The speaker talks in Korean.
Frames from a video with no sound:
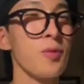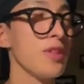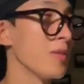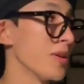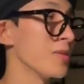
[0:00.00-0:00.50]

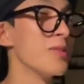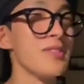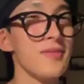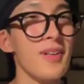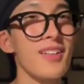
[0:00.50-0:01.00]
좋네 막
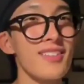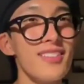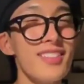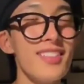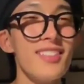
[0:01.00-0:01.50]
이러면서 막
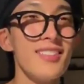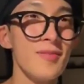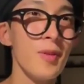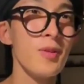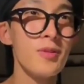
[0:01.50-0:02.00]

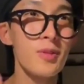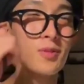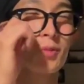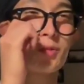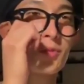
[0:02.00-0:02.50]
먹은 적
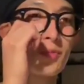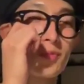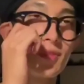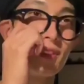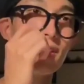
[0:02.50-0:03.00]

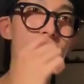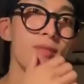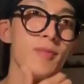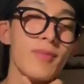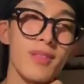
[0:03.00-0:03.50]
요즘
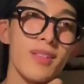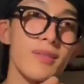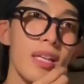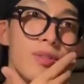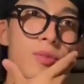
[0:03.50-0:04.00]

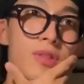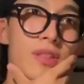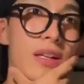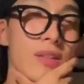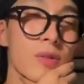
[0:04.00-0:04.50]
그렇게 자주
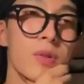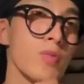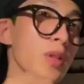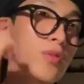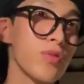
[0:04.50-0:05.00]
먹진 않아요 저도
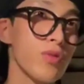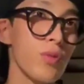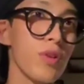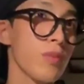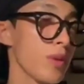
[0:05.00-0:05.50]
막 술을
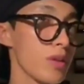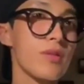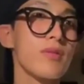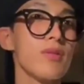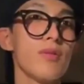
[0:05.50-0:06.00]
원래 막
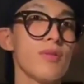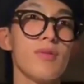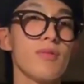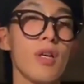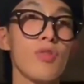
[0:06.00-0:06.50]

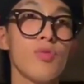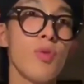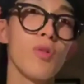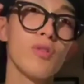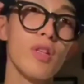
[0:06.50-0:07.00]
자주
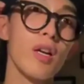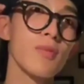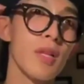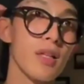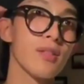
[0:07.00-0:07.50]
먹는
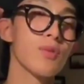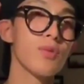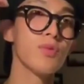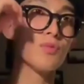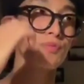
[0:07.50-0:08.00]
사람은
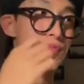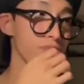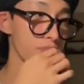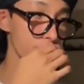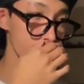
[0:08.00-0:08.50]
아니고
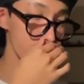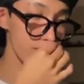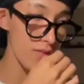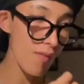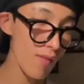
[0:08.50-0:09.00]

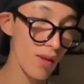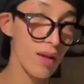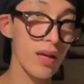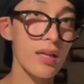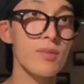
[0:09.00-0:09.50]

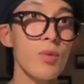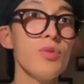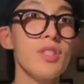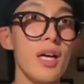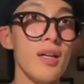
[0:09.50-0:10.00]
가끔
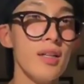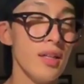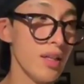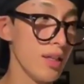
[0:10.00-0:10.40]
혼자